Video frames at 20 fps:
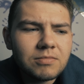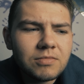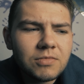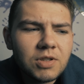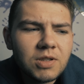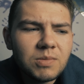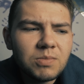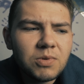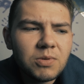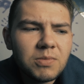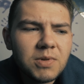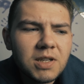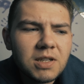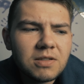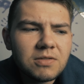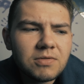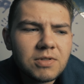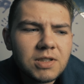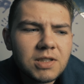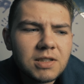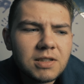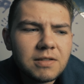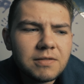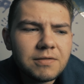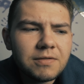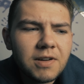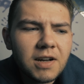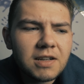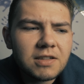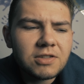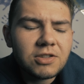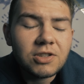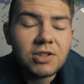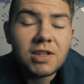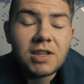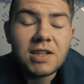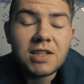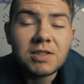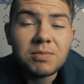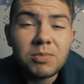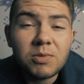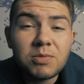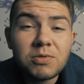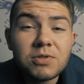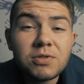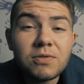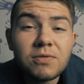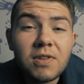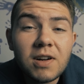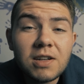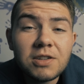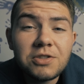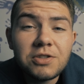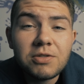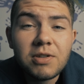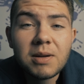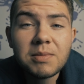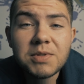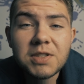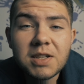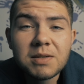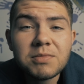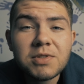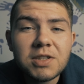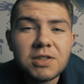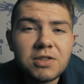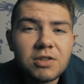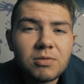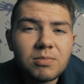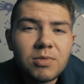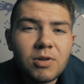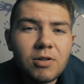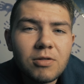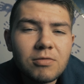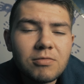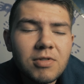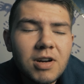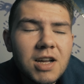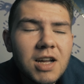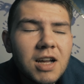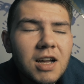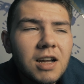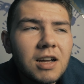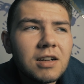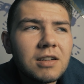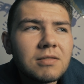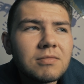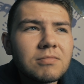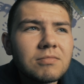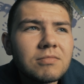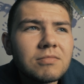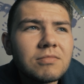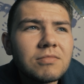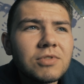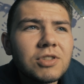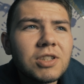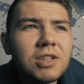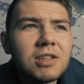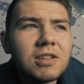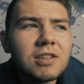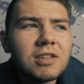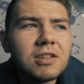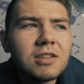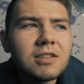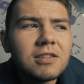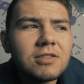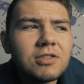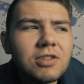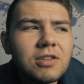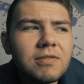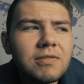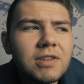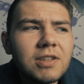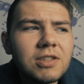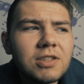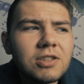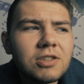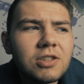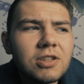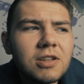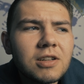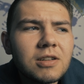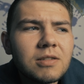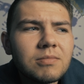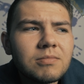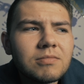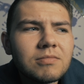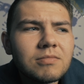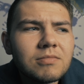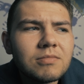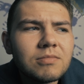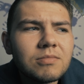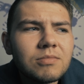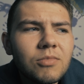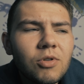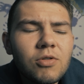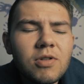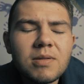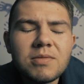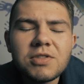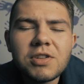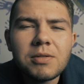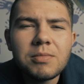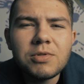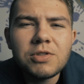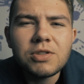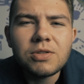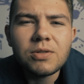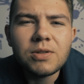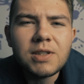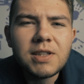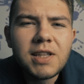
No i pomijając właśnie ten fakt, że nieraz po prostu walczyłem sam ze sobą, że, że wiecie, że mogłem zrobić to